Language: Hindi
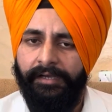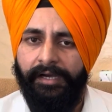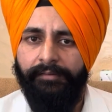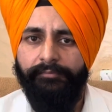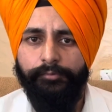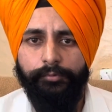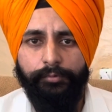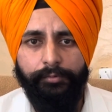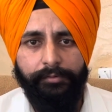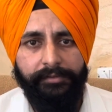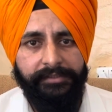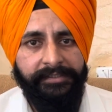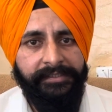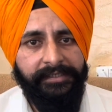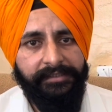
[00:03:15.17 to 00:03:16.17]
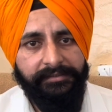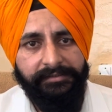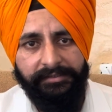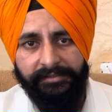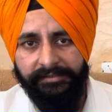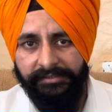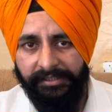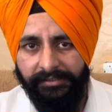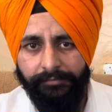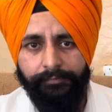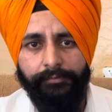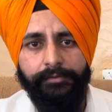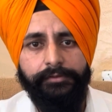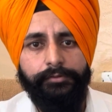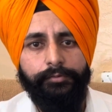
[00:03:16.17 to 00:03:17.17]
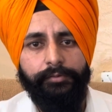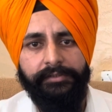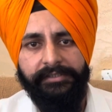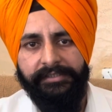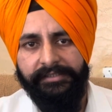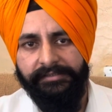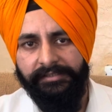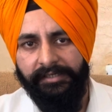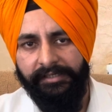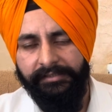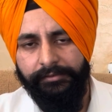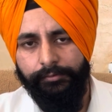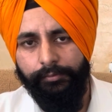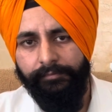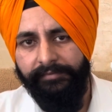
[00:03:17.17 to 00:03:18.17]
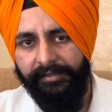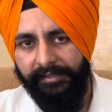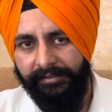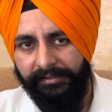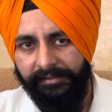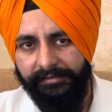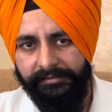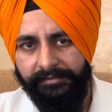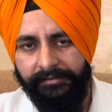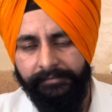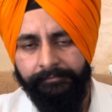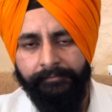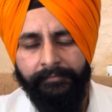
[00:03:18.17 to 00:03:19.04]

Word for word: अब जो एक सक्सेसफुल स्टोरी के साथ जो व्यागरा थी